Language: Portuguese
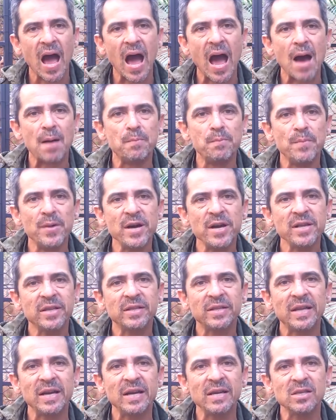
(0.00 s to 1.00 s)
A mãe
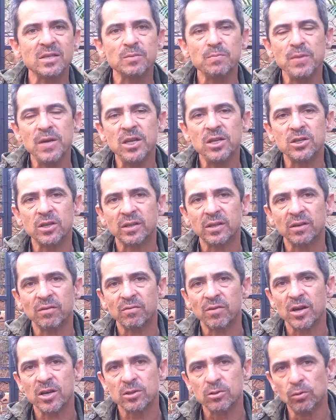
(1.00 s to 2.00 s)
transmite
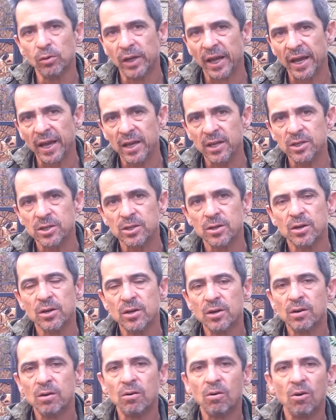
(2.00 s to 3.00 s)
através do leite
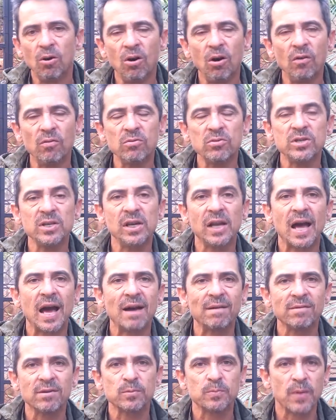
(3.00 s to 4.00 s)
ovos e
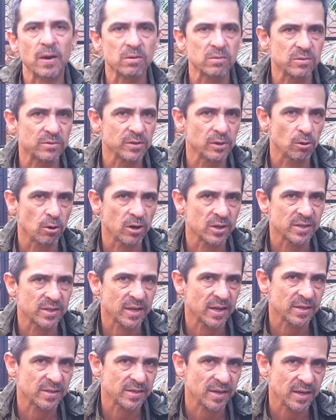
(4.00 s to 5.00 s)
larvas para os filhotes
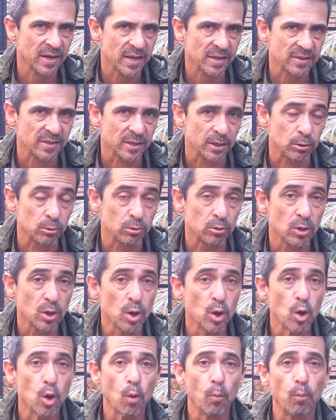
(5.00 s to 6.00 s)
recém-nascidos.
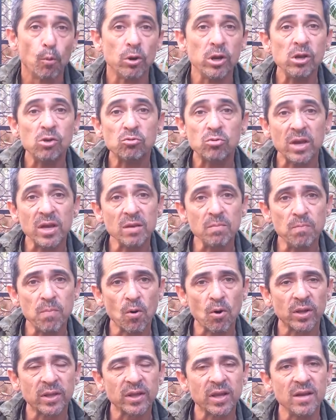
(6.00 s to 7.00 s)
Por isso a
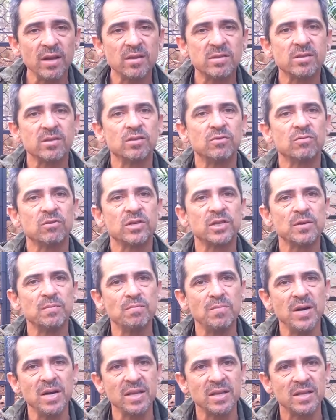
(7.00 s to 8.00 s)
importância de você
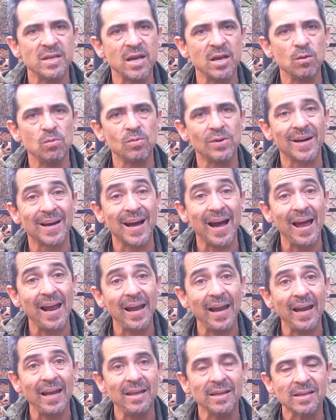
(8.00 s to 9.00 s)
manter um
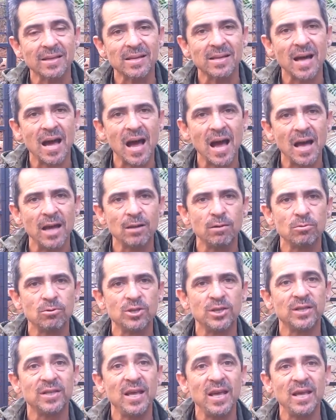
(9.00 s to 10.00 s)
calendário
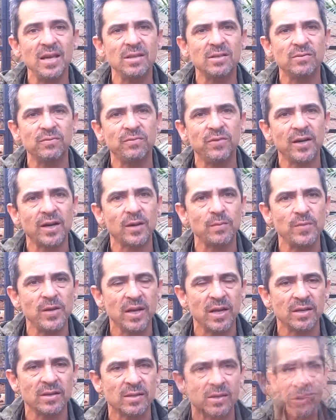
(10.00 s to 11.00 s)
de
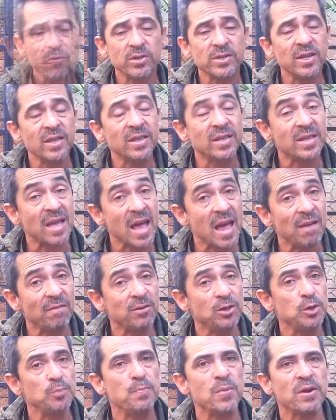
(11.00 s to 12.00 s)
desverminação. Você
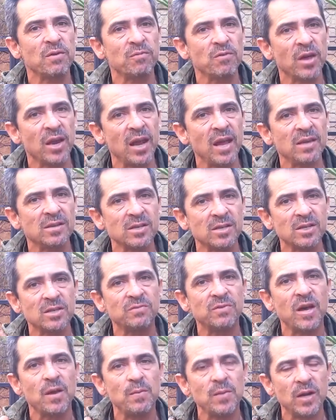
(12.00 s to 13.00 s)
deve, de preferência,
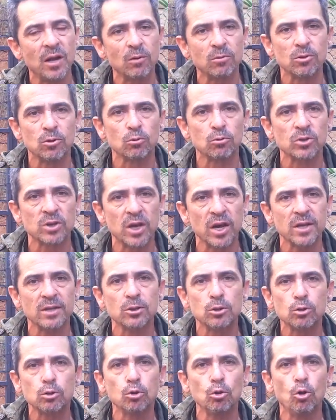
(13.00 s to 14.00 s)
desverminar os seus
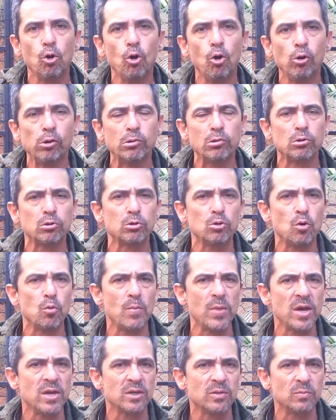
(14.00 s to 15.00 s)
cães todos no
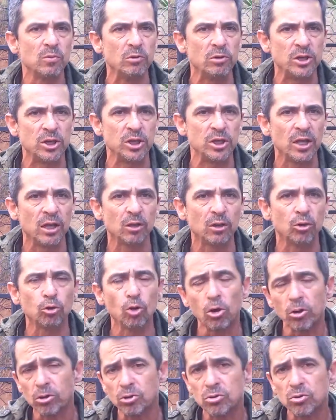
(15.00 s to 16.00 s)
mesmo dia,
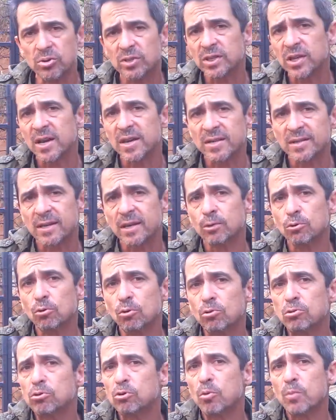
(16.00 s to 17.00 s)
todos os cães
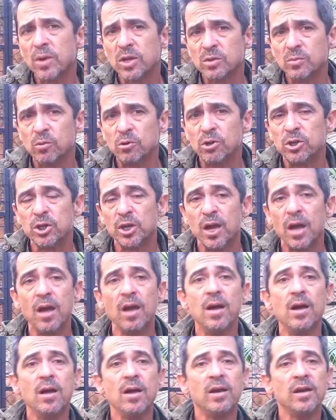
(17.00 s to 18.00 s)
adultos no mesmo dia.
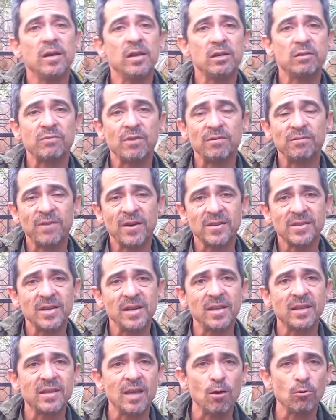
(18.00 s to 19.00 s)
Isso vai
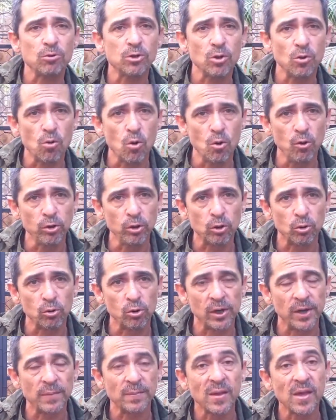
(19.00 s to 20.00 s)
facilitar o seu
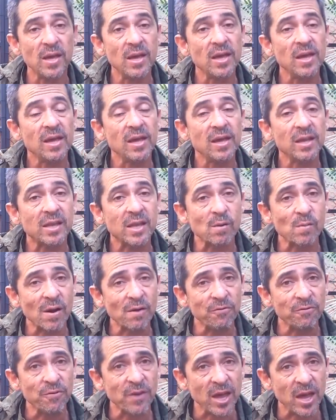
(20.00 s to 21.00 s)
controle. Então, a
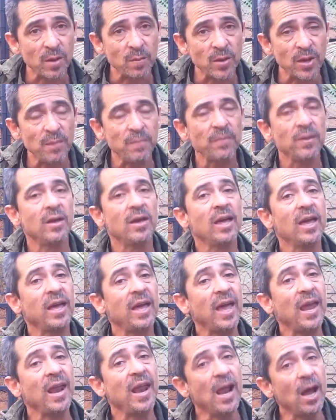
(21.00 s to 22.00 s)
fêmea,
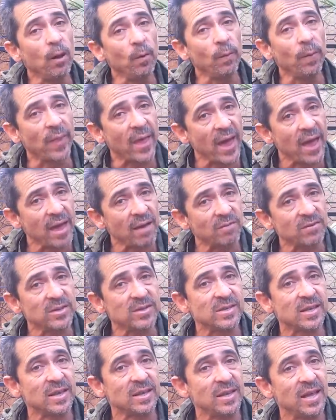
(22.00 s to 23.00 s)
que não deve
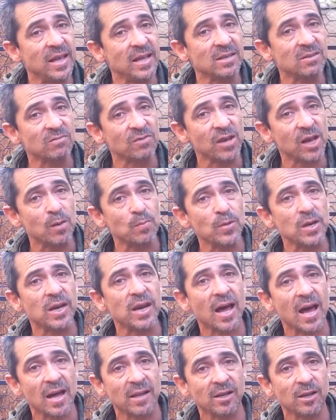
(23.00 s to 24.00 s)
ser
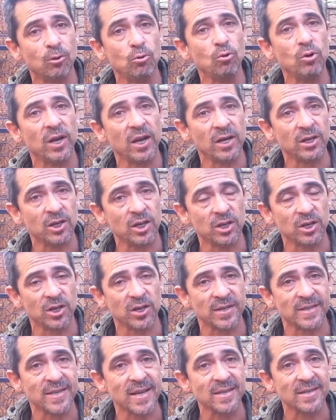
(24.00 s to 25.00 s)
desverminada durante a
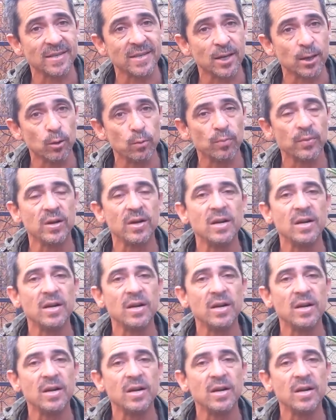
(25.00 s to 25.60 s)
gestação,